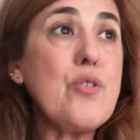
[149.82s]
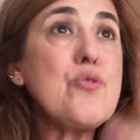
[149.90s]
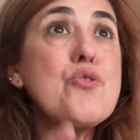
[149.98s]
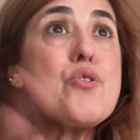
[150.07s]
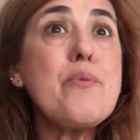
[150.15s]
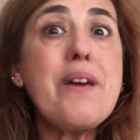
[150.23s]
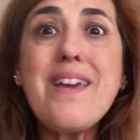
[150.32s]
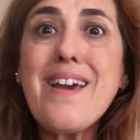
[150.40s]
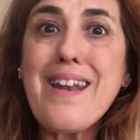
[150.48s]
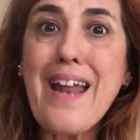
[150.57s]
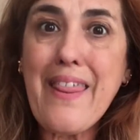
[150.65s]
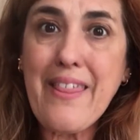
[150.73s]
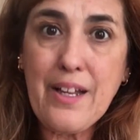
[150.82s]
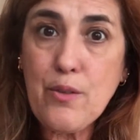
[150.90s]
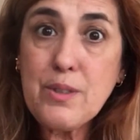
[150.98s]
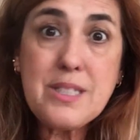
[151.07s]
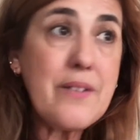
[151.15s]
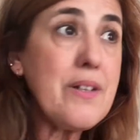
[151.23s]
yo no veía nada,
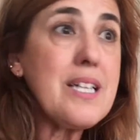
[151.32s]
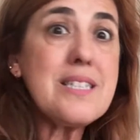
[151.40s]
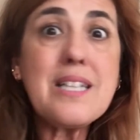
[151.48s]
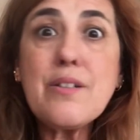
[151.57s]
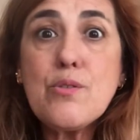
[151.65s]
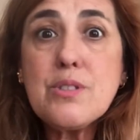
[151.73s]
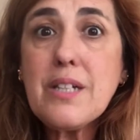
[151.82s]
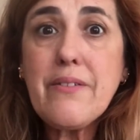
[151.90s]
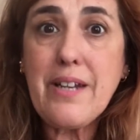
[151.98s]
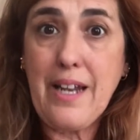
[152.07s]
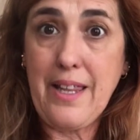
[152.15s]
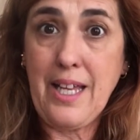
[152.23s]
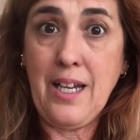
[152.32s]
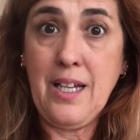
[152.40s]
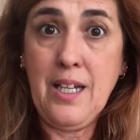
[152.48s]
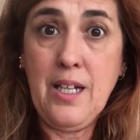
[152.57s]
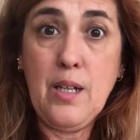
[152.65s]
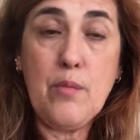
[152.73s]
no estaba, no estaba nada
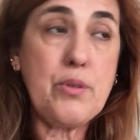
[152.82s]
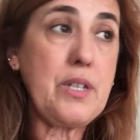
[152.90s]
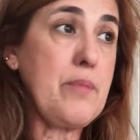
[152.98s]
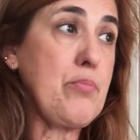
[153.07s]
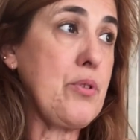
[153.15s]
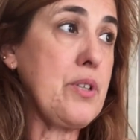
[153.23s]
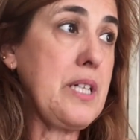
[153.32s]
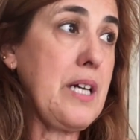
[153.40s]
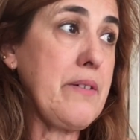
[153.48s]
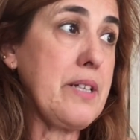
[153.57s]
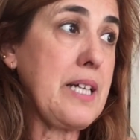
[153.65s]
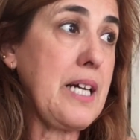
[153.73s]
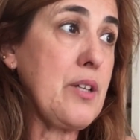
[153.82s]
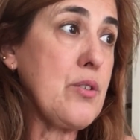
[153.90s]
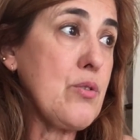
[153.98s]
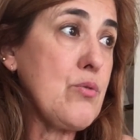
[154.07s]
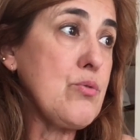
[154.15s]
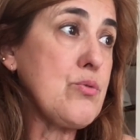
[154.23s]
porque podría haber
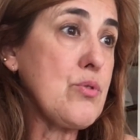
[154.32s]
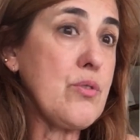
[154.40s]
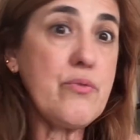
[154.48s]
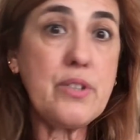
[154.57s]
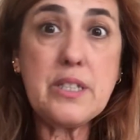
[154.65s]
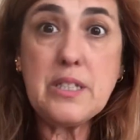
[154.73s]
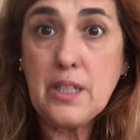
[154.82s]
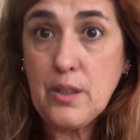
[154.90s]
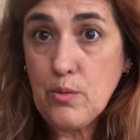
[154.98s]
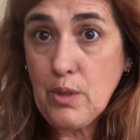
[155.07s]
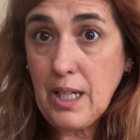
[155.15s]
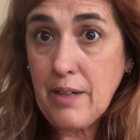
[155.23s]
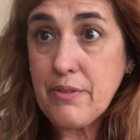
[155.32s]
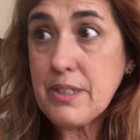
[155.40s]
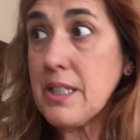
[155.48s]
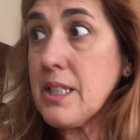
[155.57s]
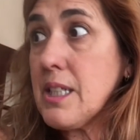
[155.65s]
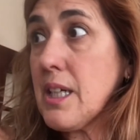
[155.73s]
caído justo enfrente de una
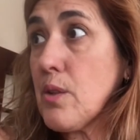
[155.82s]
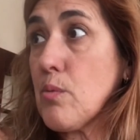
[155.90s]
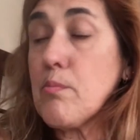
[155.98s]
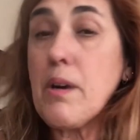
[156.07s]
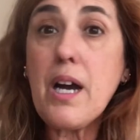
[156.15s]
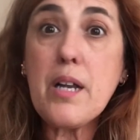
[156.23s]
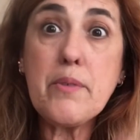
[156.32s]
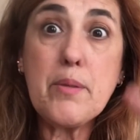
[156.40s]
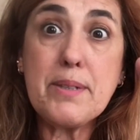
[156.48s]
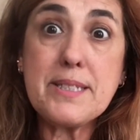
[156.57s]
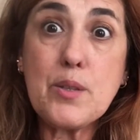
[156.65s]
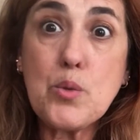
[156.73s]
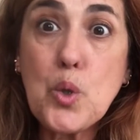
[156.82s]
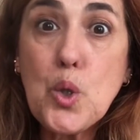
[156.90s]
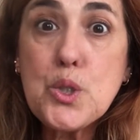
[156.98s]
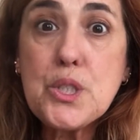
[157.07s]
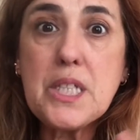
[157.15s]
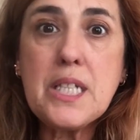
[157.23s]
cafetería, de un bar, ver pasar un
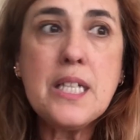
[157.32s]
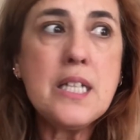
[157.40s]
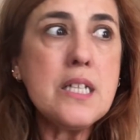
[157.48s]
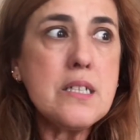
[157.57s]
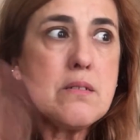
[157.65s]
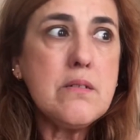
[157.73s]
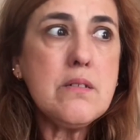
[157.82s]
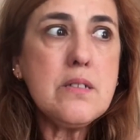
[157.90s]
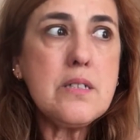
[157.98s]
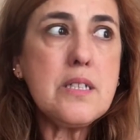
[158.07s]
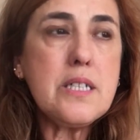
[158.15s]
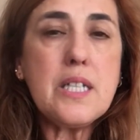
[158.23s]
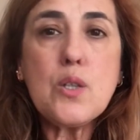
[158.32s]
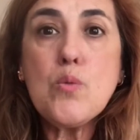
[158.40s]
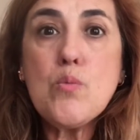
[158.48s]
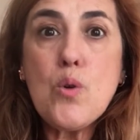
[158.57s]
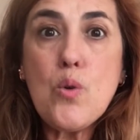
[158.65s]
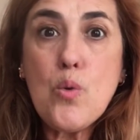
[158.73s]
coche, ¿no? Era
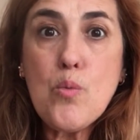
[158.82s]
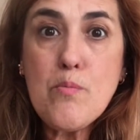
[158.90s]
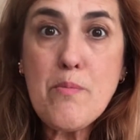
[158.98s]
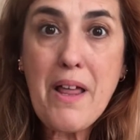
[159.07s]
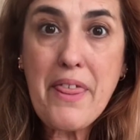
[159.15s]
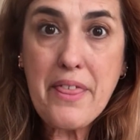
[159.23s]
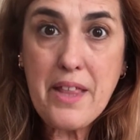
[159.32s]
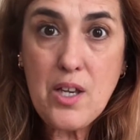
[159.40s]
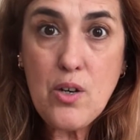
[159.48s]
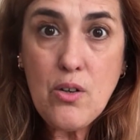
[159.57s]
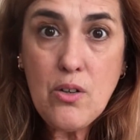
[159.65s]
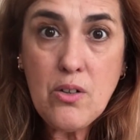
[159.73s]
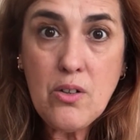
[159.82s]
como un vacío.